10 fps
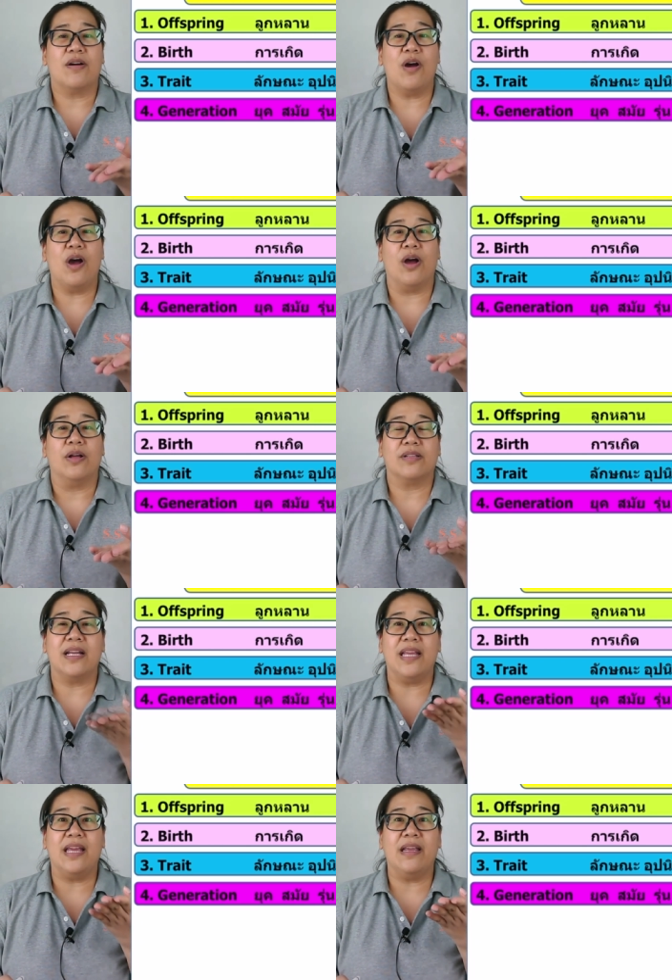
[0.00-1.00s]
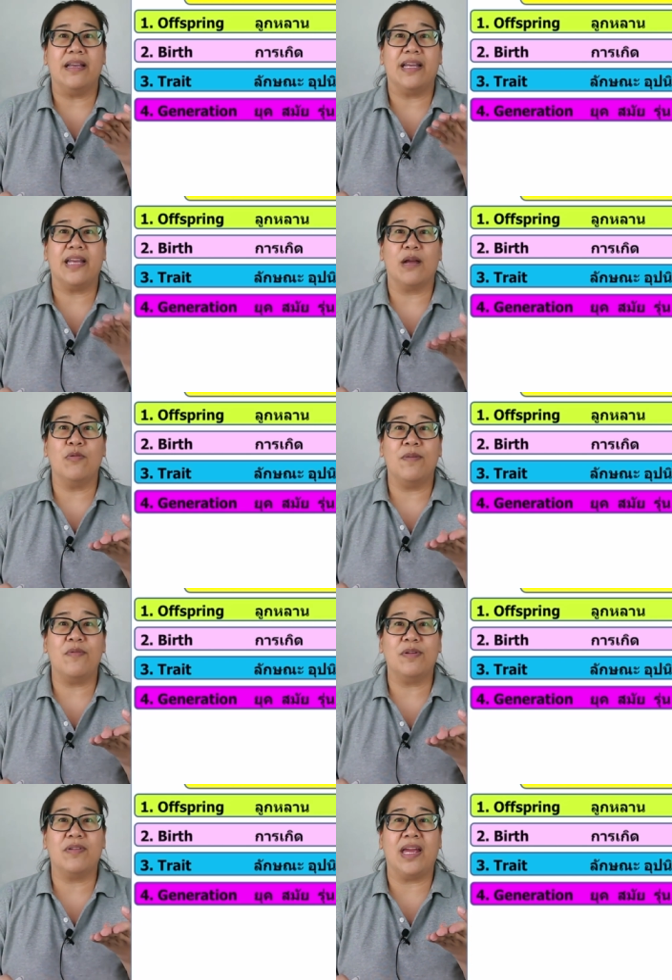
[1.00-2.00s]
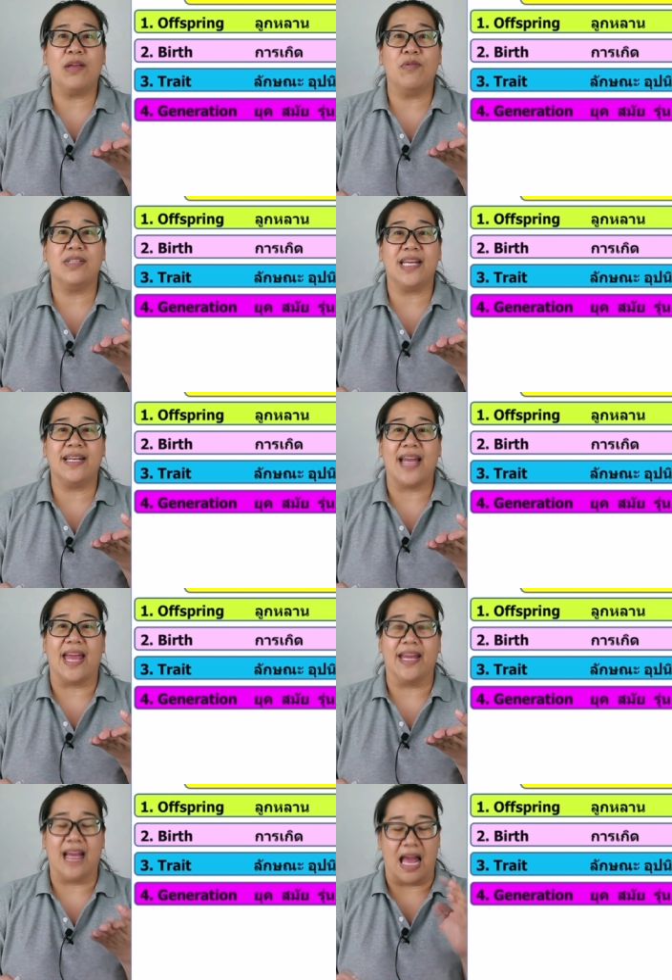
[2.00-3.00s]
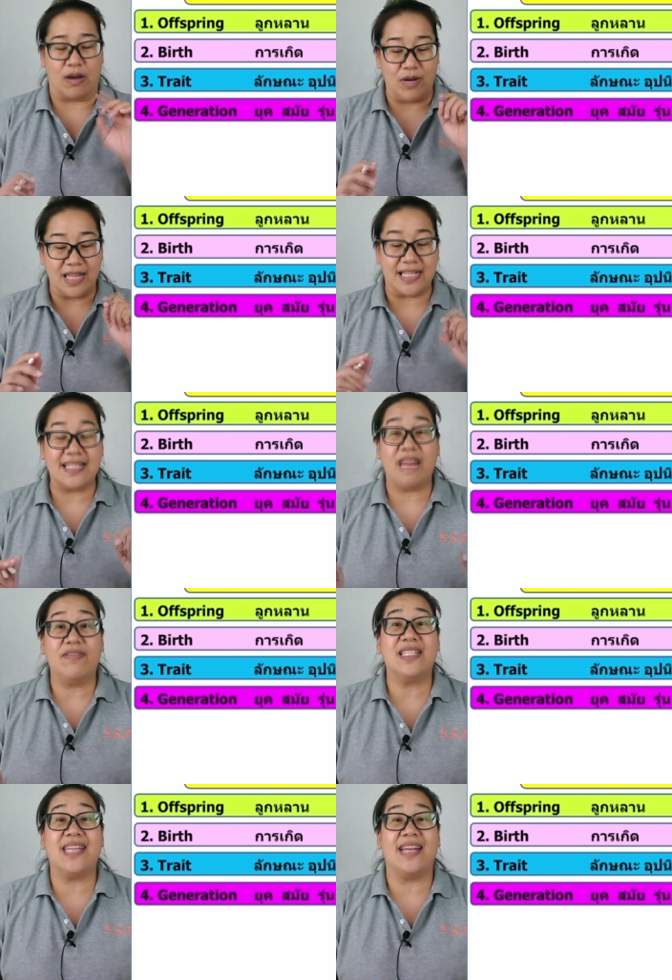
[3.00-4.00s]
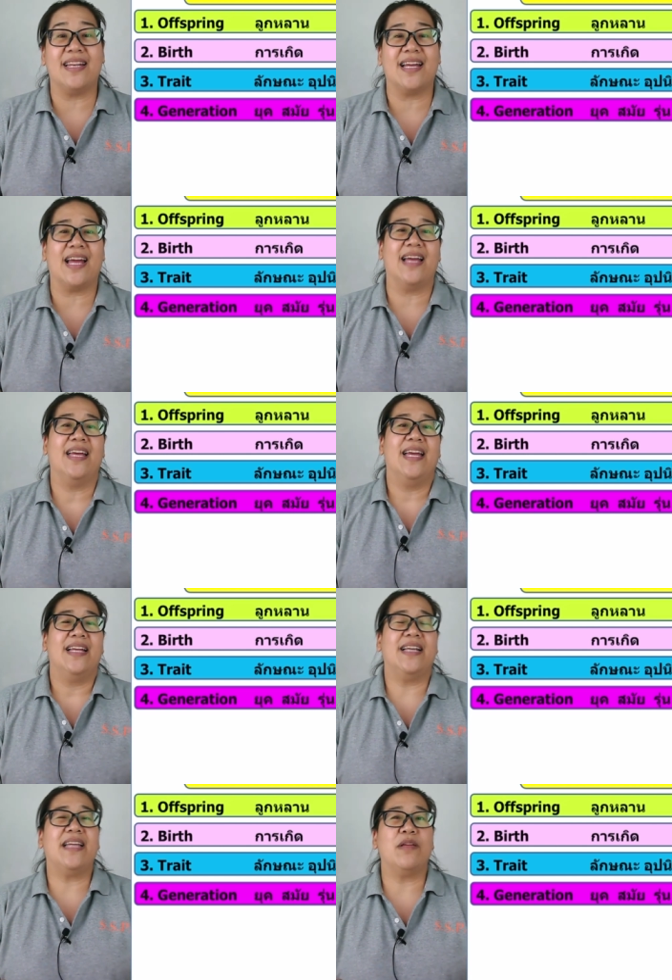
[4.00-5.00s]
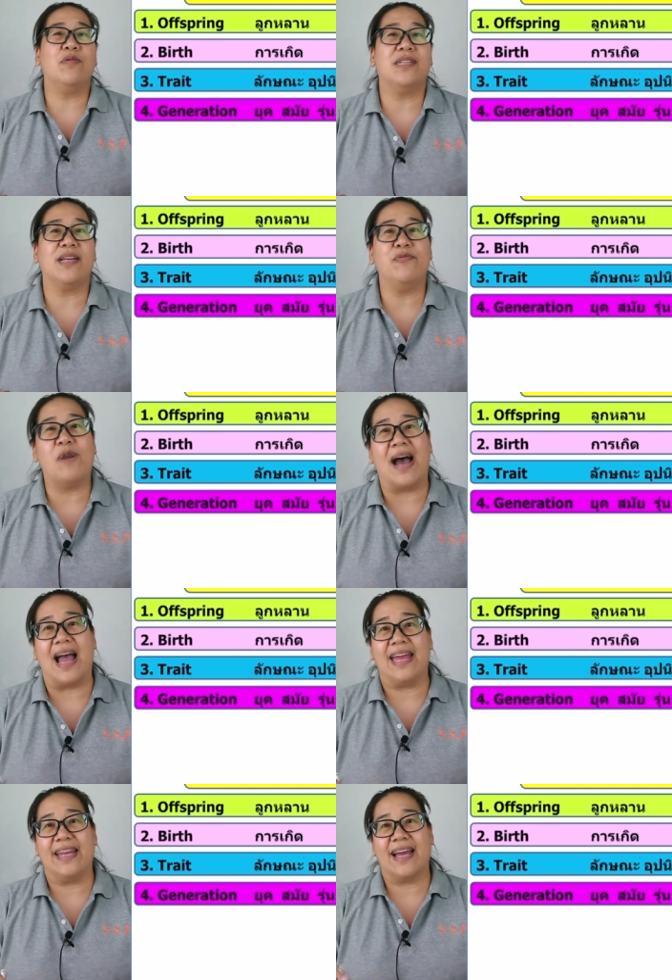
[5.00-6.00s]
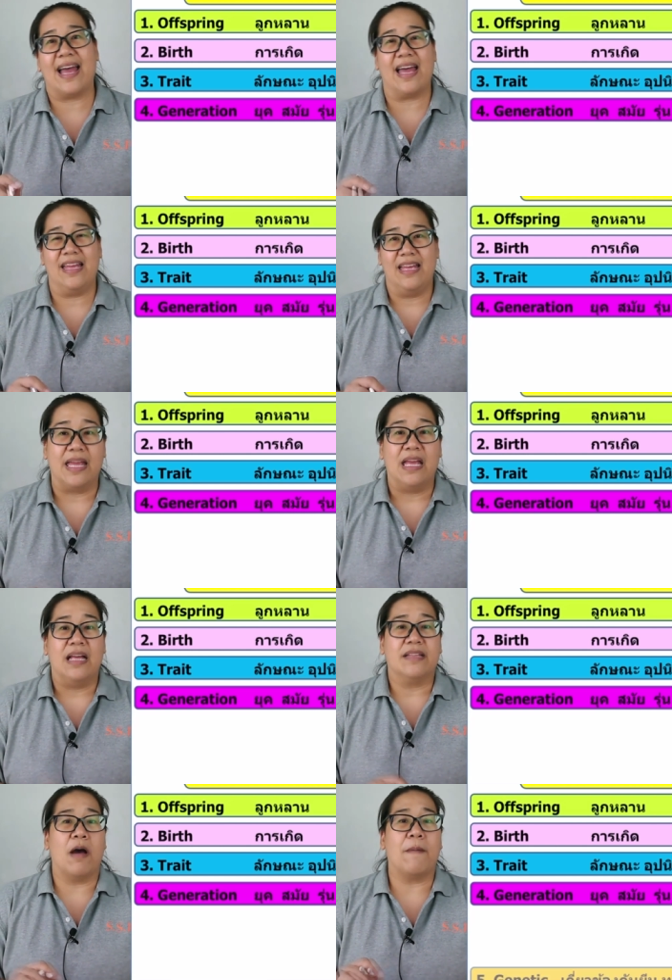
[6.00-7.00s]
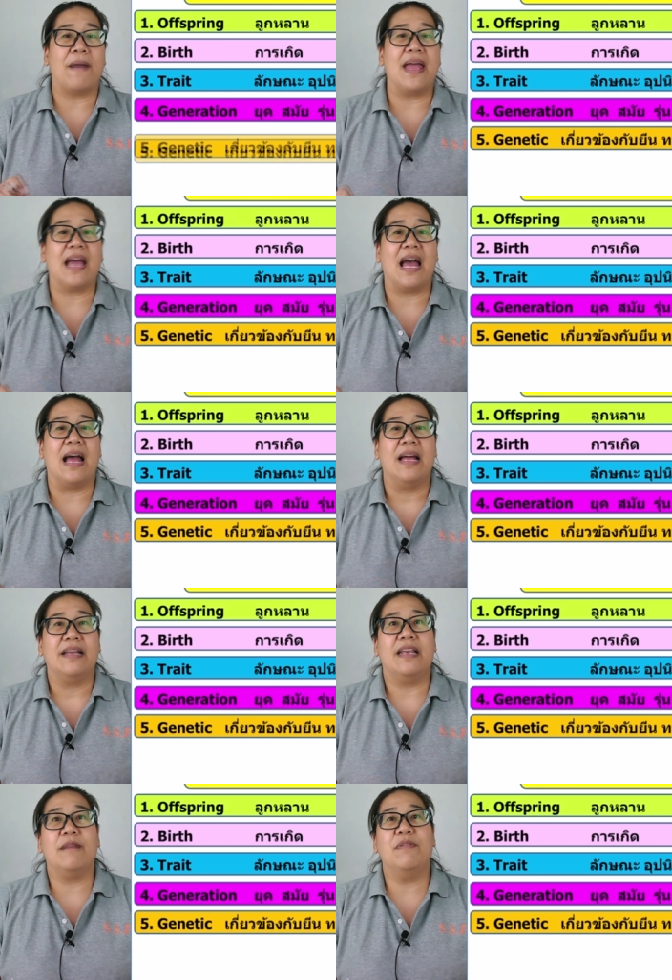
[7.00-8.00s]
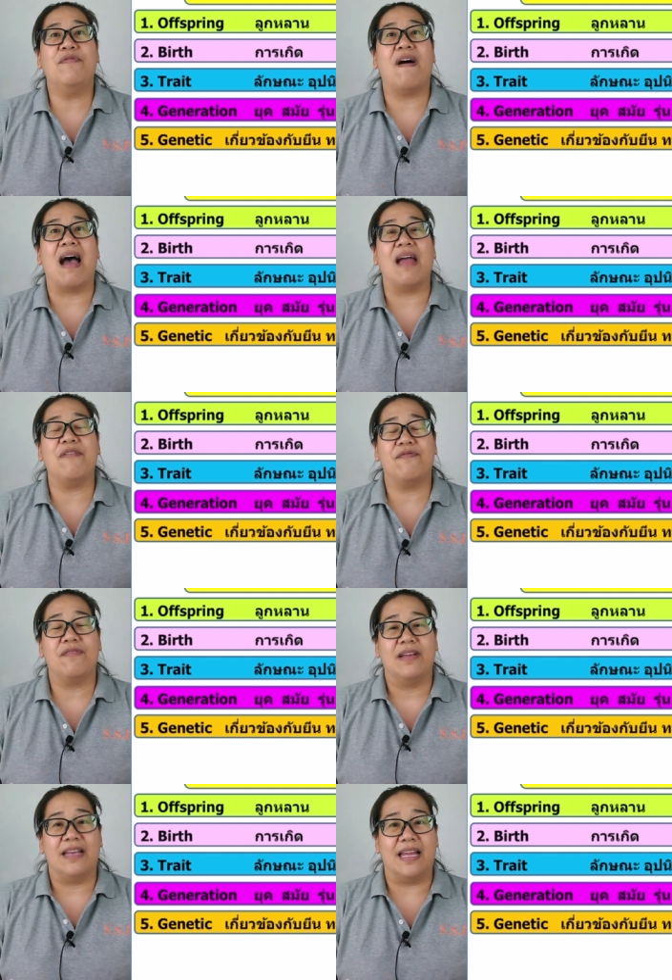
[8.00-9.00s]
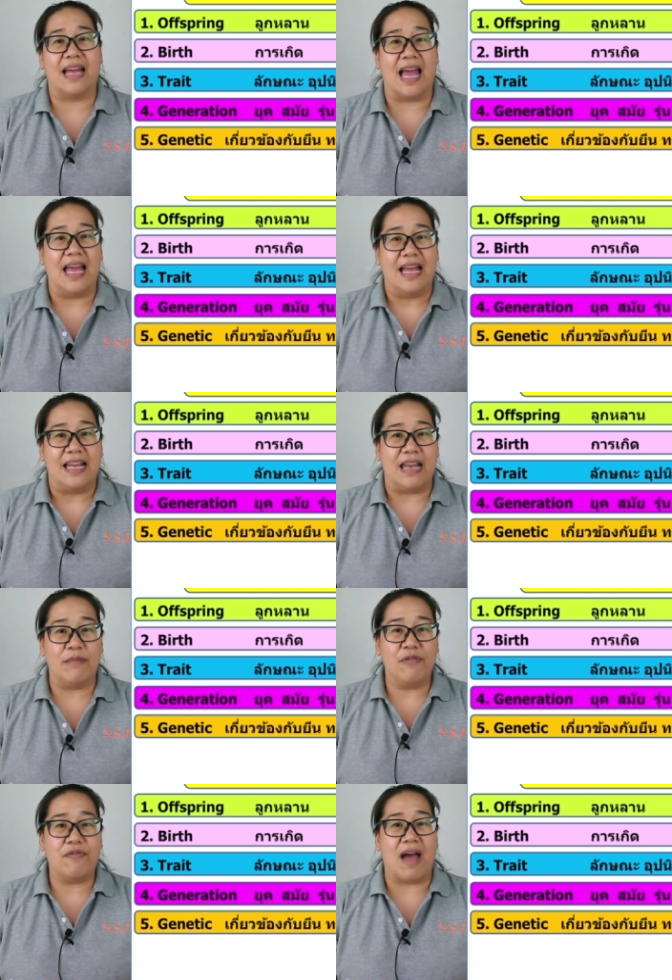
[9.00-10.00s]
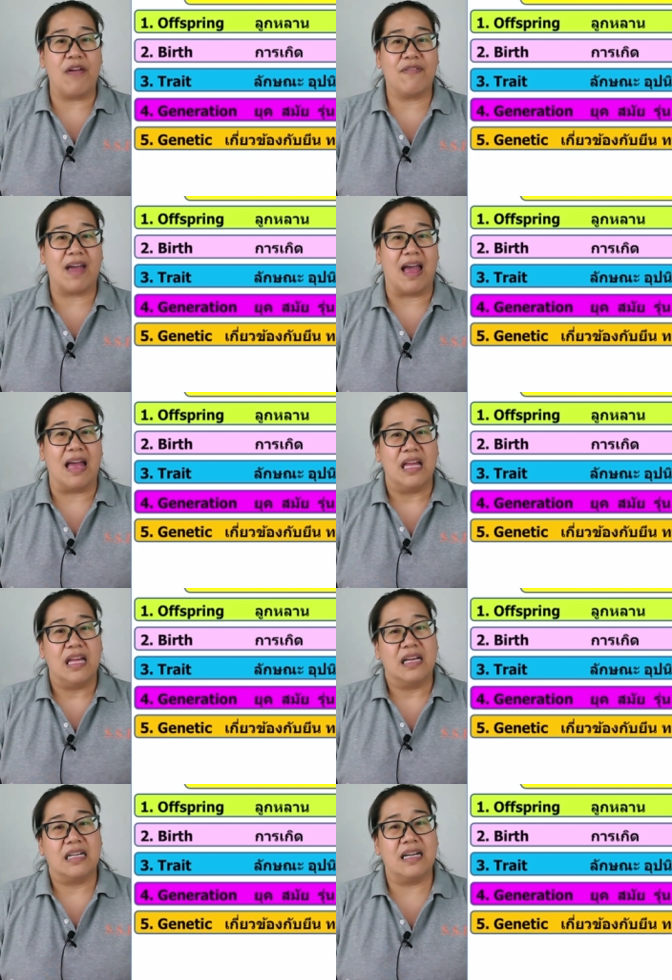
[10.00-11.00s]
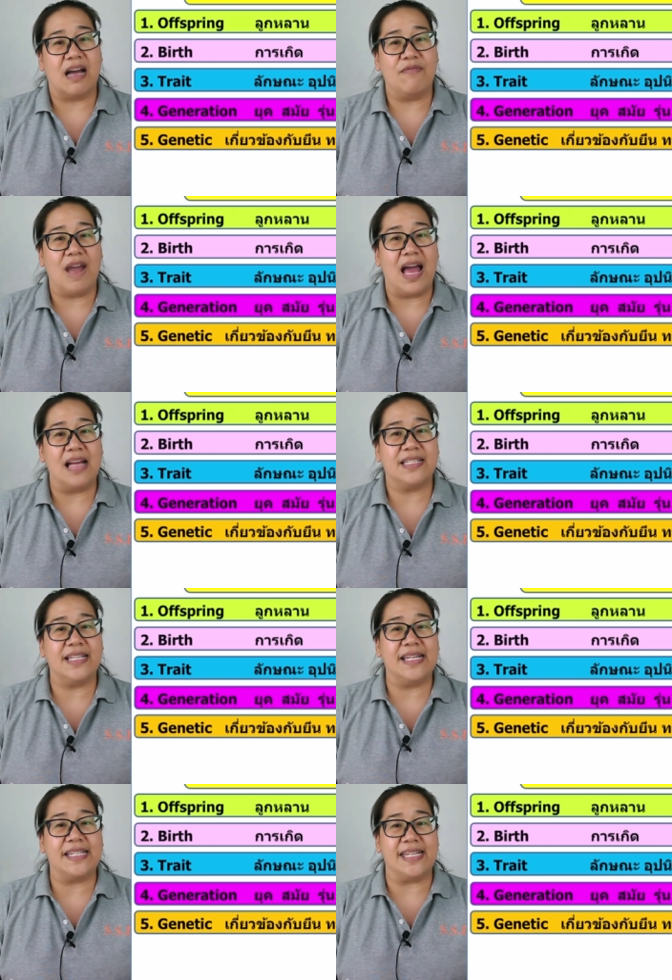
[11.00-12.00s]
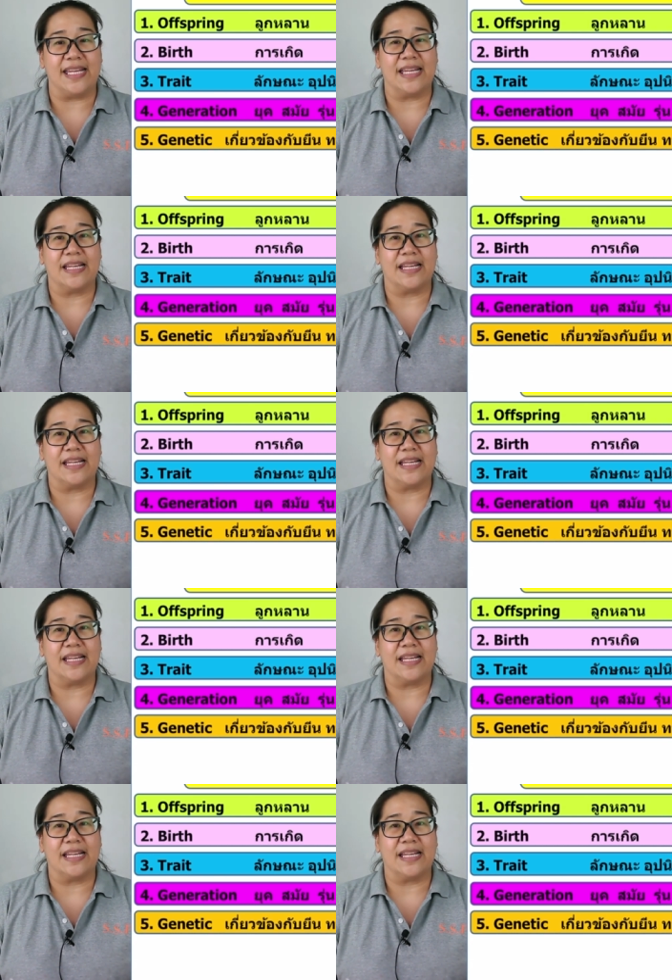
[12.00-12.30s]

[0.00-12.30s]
ก็ตอนนี้เด็ก ๆรู้ไหมว่าตัวเองอยู่เจนไหนอ่ะเขาเรียกสั้นๆว่าเจนนะคะ เด็กๆอยู่เจน Y นะคะ ต่อไปค่ะ number five นะคะ number five ค่ะ คือคำว่า genetic